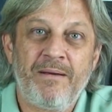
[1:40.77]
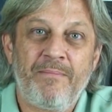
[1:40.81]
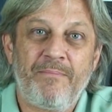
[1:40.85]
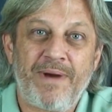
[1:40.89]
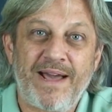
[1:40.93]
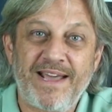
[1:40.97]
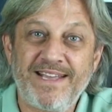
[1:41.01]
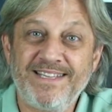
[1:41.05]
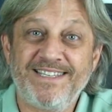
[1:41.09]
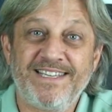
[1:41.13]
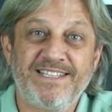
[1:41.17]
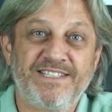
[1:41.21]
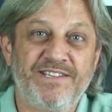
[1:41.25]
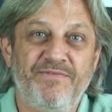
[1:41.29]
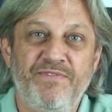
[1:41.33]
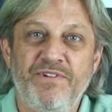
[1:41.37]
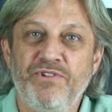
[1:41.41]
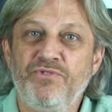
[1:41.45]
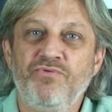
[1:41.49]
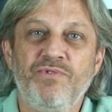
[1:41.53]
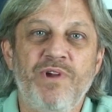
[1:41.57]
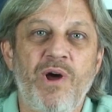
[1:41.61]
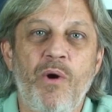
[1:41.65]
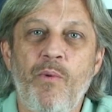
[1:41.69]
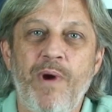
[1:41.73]
Mas esse
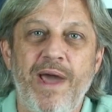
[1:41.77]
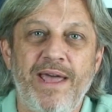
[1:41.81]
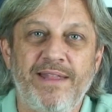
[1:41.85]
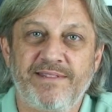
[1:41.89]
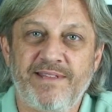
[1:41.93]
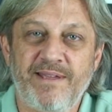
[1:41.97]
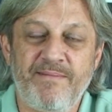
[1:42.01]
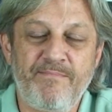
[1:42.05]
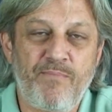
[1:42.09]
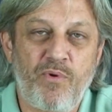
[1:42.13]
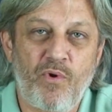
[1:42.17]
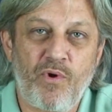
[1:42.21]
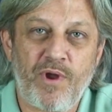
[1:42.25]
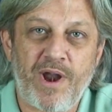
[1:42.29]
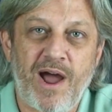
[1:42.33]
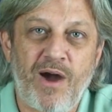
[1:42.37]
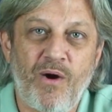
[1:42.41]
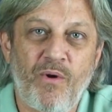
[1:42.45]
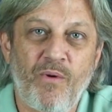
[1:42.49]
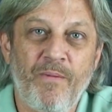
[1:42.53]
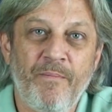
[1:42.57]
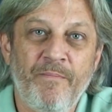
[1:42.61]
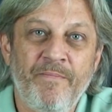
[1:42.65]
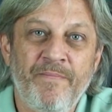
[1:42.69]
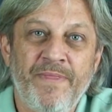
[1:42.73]
vídeo não é
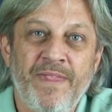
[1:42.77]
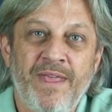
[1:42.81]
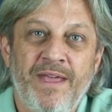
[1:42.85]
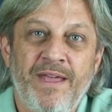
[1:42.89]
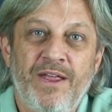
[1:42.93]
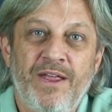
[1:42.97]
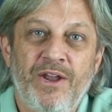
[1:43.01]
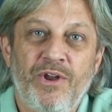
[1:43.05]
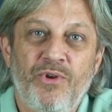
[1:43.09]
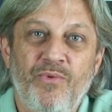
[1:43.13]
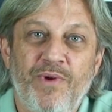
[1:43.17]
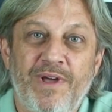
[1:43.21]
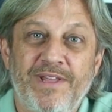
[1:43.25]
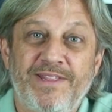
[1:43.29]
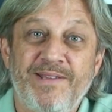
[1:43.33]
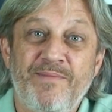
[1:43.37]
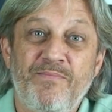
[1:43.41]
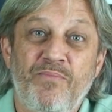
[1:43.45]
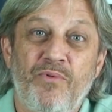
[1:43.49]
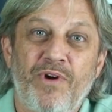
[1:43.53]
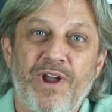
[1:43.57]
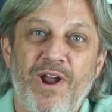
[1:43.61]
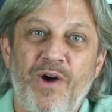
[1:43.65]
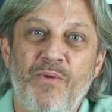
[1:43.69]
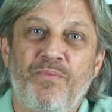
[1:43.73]
temporal. Não é
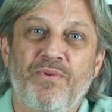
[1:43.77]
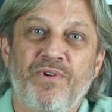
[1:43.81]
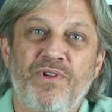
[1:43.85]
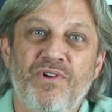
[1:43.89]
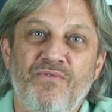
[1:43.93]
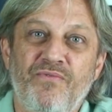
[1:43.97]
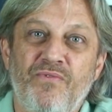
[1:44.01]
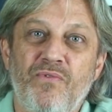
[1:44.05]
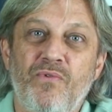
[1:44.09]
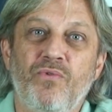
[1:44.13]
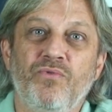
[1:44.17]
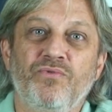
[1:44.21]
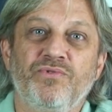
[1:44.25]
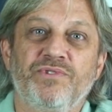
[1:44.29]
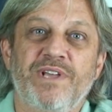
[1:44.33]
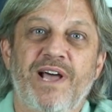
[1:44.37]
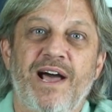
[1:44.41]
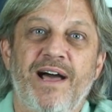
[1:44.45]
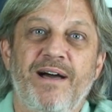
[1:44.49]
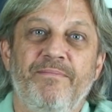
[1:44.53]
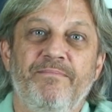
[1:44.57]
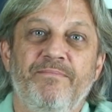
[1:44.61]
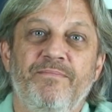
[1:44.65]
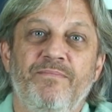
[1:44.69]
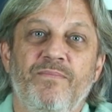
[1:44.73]
temporal porque eu vou
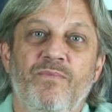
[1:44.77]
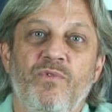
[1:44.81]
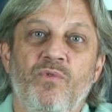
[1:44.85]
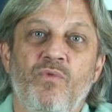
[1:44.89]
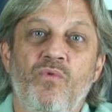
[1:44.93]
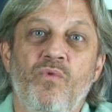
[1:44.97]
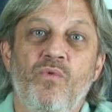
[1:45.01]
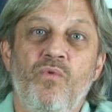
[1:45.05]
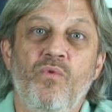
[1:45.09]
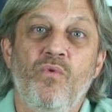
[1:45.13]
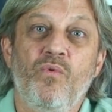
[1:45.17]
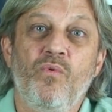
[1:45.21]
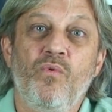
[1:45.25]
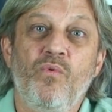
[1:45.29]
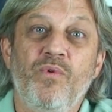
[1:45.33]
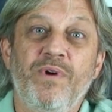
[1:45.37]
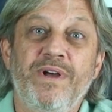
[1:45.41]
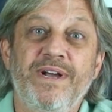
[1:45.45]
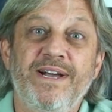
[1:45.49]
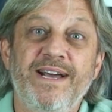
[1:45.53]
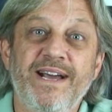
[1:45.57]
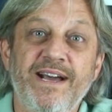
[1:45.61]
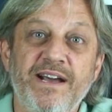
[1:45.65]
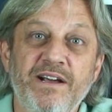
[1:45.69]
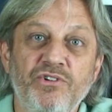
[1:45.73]
usar o
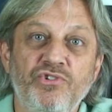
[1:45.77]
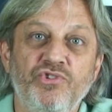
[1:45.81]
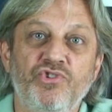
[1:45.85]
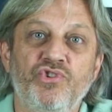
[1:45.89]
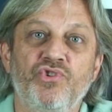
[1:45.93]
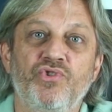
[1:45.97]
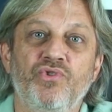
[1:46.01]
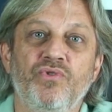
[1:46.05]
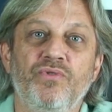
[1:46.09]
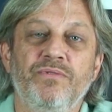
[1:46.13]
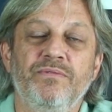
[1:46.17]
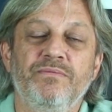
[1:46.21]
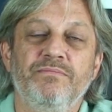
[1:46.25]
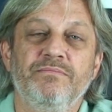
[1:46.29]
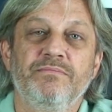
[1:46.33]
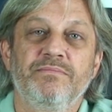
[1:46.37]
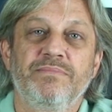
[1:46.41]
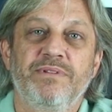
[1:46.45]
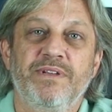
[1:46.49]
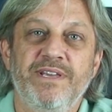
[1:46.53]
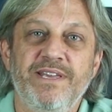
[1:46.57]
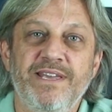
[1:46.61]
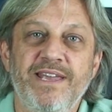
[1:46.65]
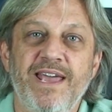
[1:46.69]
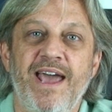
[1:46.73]
gancho
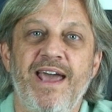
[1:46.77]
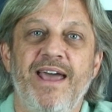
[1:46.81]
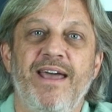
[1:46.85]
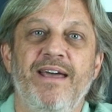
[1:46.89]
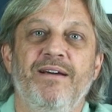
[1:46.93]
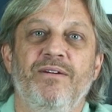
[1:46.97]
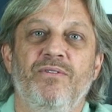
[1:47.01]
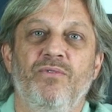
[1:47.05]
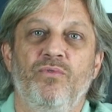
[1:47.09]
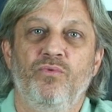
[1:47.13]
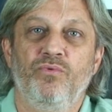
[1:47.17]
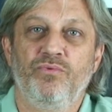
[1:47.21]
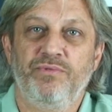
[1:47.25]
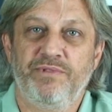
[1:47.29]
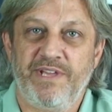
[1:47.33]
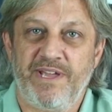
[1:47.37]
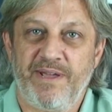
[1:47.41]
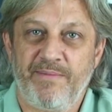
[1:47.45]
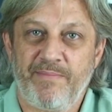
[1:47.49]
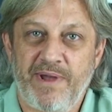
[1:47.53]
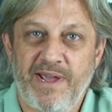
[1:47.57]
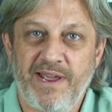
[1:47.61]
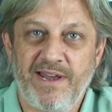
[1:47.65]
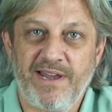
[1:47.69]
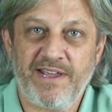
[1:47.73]
que é o
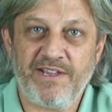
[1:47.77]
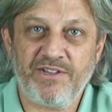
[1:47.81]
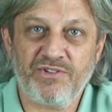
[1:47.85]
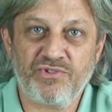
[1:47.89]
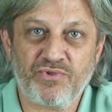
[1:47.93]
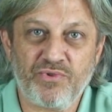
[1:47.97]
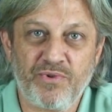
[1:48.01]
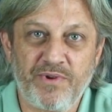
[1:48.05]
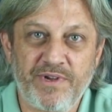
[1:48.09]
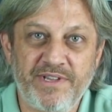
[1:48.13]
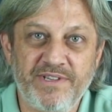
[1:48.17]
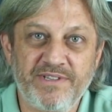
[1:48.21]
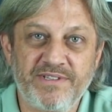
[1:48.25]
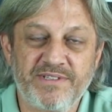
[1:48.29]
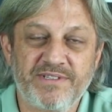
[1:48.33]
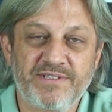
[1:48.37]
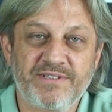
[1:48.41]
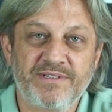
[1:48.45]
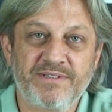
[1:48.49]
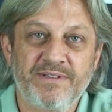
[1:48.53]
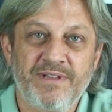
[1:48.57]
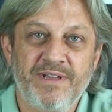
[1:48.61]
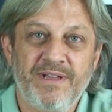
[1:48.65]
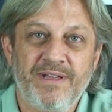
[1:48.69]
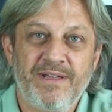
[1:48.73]
tema
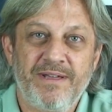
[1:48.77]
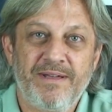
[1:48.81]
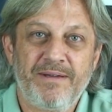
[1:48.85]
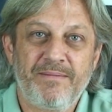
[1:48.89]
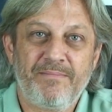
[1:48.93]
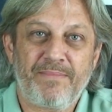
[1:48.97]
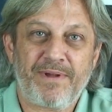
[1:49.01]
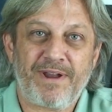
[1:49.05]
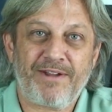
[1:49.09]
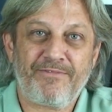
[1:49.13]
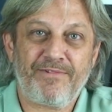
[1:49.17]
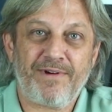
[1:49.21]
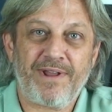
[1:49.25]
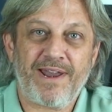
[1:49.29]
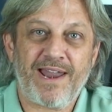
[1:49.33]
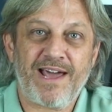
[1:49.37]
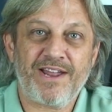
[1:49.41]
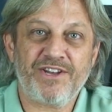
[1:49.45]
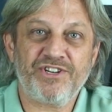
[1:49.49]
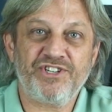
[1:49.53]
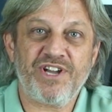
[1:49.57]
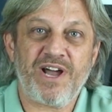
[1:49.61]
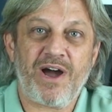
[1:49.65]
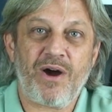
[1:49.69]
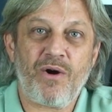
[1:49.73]
eleições para
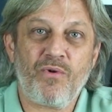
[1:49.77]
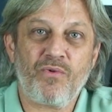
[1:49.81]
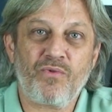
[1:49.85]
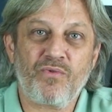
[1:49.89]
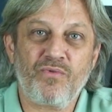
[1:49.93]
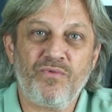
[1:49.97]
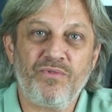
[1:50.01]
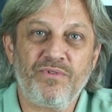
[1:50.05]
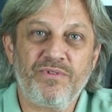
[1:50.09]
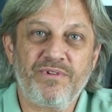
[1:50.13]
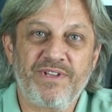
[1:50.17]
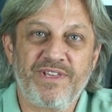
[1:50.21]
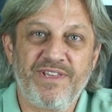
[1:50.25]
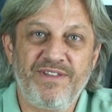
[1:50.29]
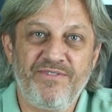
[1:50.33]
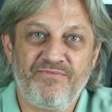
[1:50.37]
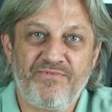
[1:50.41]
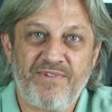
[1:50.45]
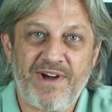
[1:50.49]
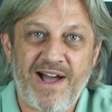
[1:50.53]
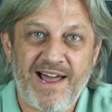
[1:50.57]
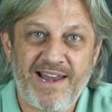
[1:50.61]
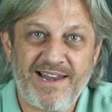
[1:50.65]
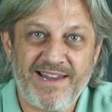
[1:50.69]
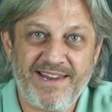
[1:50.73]
falar de algo que
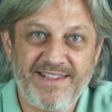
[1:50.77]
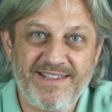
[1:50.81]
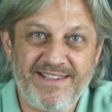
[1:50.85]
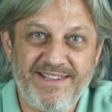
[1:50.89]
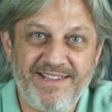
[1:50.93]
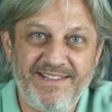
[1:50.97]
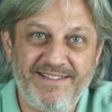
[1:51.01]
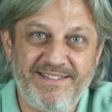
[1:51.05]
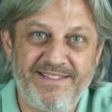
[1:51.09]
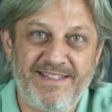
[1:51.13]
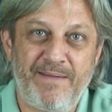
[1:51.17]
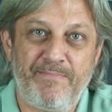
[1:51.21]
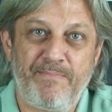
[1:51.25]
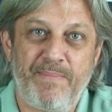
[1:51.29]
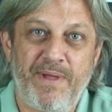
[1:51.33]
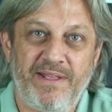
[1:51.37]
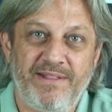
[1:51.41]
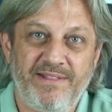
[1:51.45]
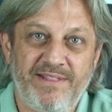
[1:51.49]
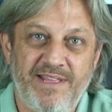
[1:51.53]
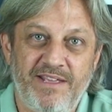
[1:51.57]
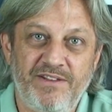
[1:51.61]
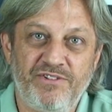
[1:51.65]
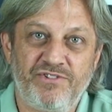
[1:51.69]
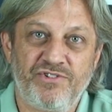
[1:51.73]
vale
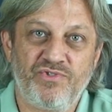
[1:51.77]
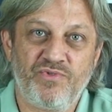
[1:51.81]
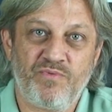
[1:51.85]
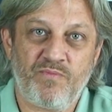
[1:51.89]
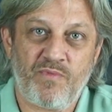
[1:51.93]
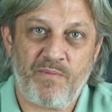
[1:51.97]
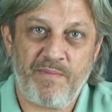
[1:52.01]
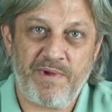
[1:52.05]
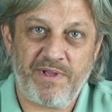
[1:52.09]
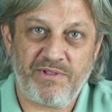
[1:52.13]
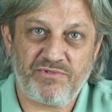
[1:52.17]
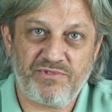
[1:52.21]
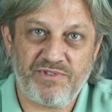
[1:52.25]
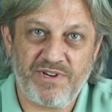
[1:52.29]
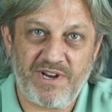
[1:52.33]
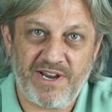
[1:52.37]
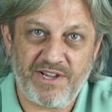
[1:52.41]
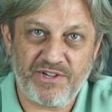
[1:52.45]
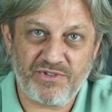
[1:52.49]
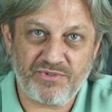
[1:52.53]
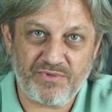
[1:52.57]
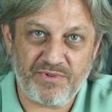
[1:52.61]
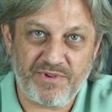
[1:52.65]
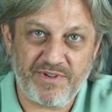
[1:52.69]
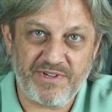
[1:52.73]
independente de um momento de
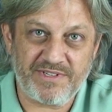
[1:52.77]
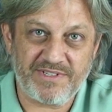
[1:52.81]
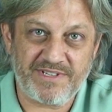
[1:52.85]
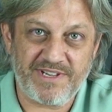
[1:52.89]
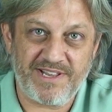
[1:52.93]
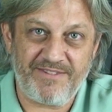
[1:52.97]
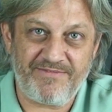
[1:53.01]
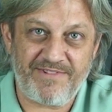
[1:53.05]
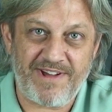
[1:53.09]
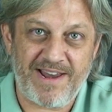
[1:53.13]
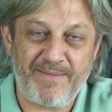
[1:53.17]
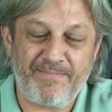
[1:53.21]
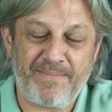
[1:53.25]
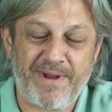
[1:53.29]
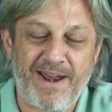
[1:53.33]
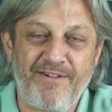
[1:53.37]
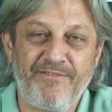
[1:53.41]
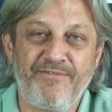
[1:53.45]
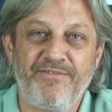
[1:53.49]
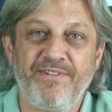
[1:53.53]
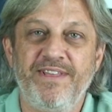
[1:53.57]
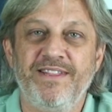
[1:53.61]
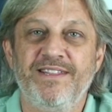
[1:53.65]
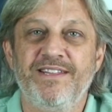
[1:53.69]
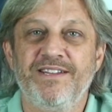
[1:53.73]
eleições. Ele vale para a
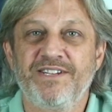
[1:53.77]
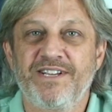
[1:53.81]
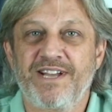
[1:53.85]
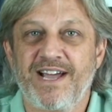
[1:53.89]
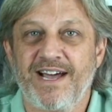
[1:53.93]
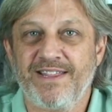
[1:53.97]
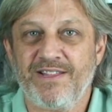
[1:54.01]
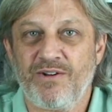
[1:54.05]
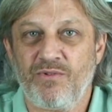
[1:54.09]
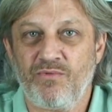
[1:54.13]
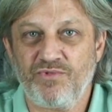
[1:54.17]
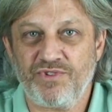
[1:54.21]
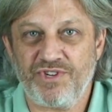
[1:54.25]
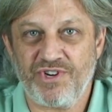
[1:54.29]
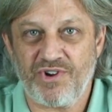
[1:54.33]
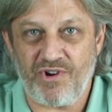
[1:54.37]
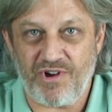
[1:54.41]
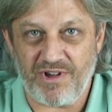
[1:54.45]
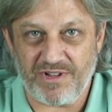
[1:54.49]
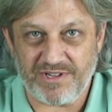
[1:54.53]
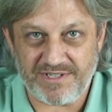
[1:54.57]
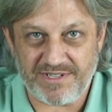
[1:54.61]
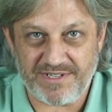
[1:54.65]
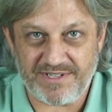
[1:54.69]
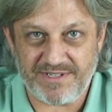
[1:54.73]
vida de cada um de
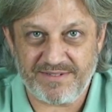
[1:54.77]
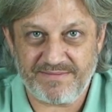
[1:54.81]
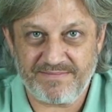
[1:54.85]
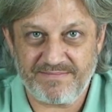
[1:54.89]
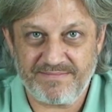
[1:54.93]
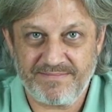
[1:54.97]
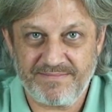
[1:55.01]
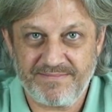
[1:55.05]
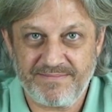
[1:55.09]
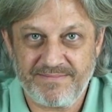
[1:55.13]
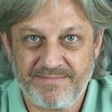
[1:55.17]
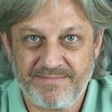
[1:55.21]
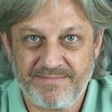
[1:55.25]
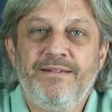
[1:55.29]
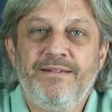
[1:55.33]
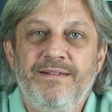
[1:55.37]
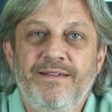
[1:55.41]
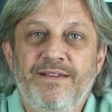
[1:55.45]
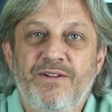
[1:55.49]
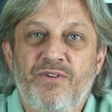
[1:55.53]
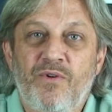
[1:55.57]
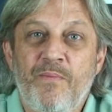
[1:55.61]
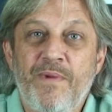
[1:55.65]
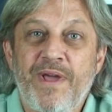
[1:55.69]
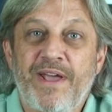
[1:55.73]
nós.
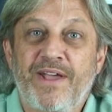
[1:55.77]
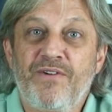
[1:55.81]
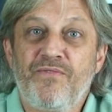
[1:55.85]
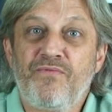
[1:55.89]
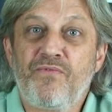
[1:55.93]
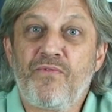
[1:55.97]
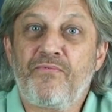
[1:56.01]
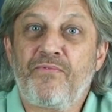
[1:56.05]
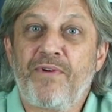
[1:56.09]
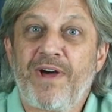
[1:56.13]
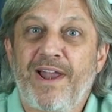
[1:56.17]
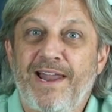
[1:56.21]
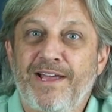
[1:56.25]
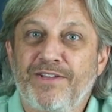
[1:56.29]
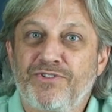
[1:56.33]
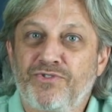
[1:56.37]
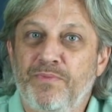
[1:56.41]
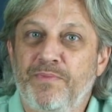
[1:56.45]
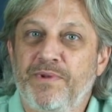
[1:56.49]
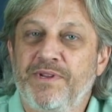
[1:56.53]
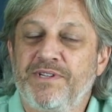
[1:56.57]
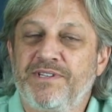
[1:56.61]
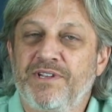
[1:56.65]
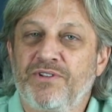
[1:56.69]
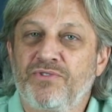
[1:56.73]
E como é que eu vou falar
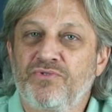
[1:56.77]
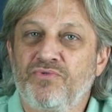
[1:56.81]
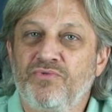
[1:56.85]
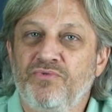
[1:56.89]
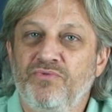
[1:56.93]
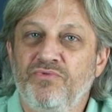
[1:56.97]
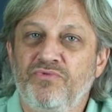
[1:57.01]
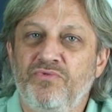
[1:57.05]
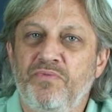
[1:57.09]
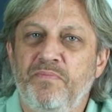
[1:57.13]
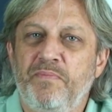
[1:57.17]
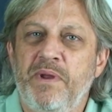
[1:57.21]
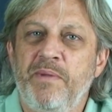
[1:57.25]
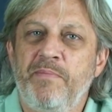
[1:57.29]
sobre esse assunto?